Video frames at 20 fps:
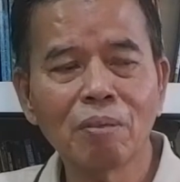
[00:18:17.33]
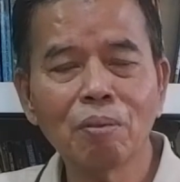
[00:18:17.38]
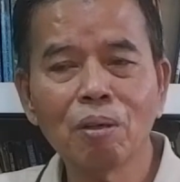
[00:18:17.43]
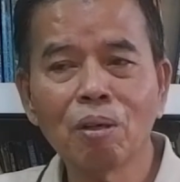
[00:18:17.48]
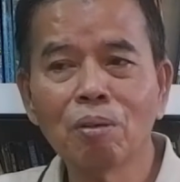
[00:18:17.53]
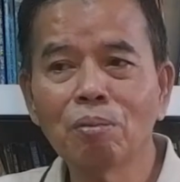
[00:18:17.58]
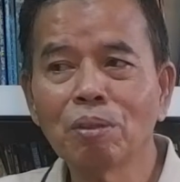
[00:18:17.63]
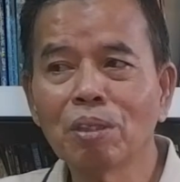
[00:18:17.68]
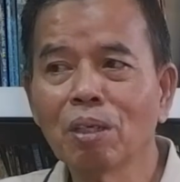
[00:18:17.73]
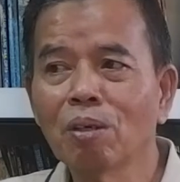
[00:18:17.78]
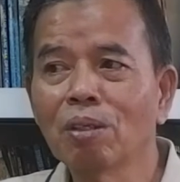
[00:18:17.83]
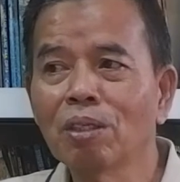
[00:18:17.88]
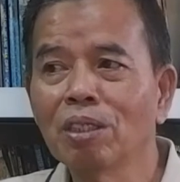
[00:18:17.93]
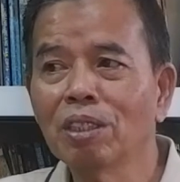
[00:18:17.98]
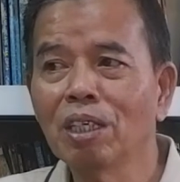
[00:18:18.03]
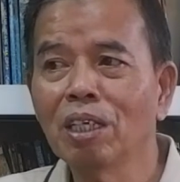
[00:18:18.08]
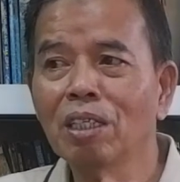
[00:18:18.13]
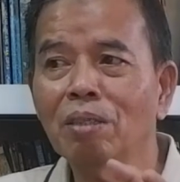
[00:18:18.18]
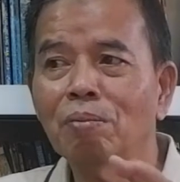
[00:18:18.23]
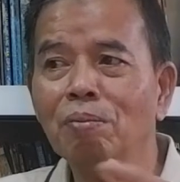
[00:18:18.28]
Ya
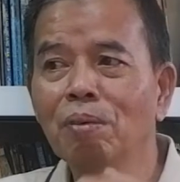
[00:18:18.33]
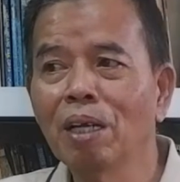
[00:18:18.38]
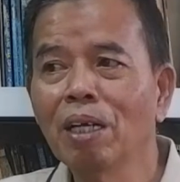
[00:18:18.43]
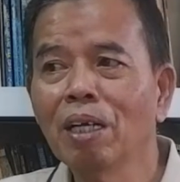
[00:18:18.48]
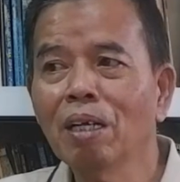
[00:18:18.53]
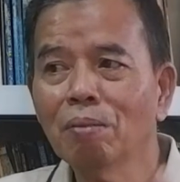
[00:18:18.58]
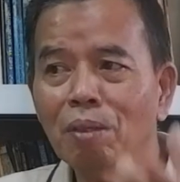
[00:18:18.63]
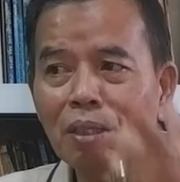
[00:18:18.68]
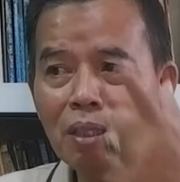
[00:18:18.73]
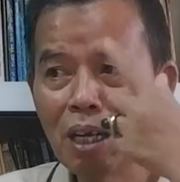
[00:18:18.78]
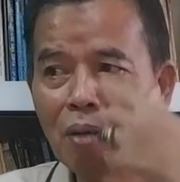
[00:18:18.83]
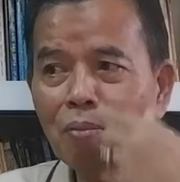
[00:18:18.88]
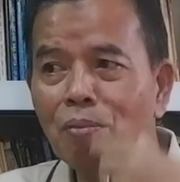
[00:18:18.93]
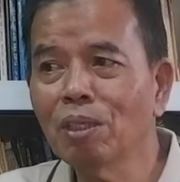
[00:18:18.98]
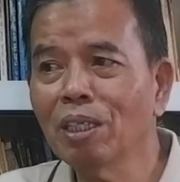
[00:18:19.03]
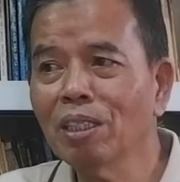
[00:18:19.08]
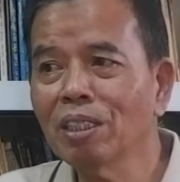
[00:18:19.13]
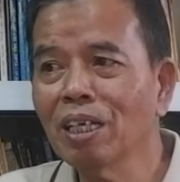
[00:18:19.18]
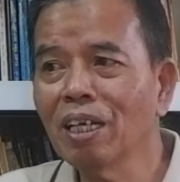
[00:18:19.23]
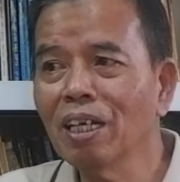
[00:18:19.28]
robekannya ada di mana dulu?
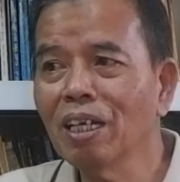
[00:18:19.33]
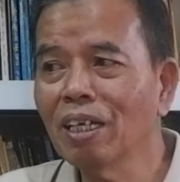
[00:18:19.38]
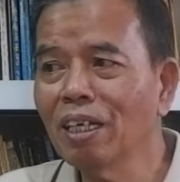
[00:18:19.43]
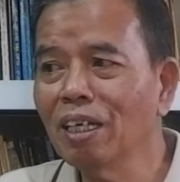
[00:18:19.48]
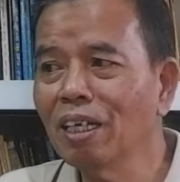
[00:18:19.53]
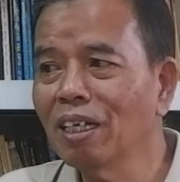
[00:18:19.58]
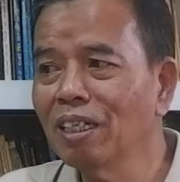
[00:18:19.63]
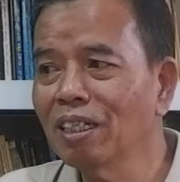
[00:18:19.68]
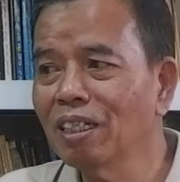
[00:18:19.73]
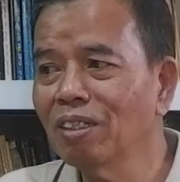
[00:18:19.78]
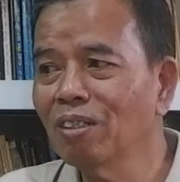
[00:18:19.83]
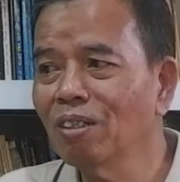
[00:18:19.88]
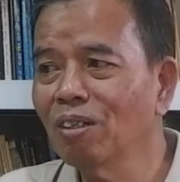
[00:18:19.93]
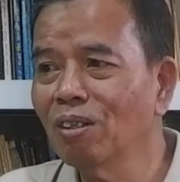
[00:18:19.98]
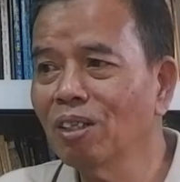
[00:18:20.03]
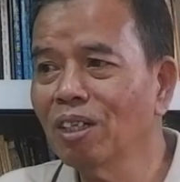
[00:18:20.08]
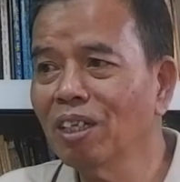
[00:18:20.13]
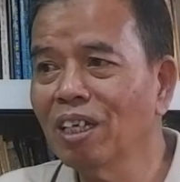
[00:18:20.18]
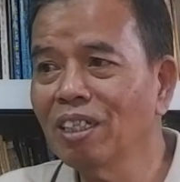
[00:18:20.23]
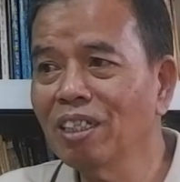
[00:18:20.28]
Ternyata begitu dilihat
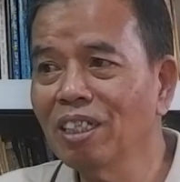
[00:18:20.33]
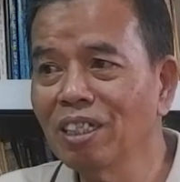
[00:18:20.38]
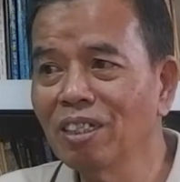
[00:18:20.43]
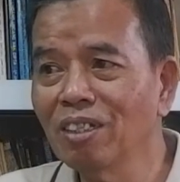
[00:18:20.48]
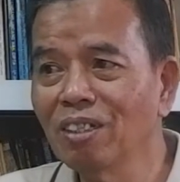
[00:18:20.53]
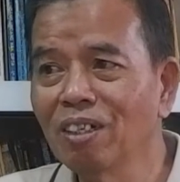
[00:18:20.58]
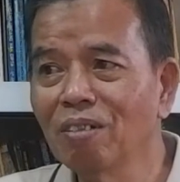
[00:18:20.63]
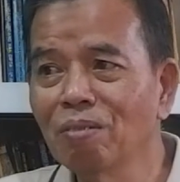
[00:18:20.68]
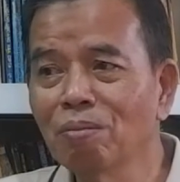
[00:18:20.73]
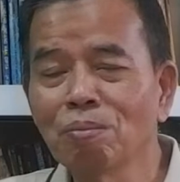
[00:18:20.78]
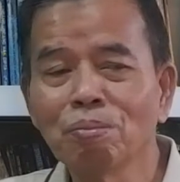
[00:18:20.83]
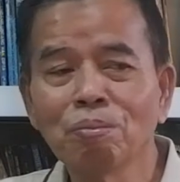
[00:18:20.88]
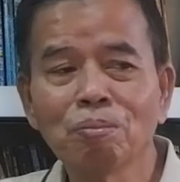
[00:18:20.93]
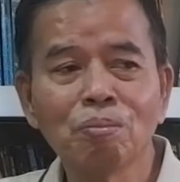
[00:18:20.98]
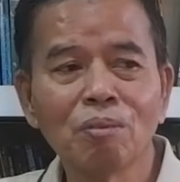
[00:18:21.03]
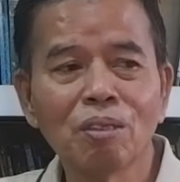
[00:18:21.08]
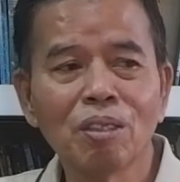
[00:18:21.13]
robekannya ada di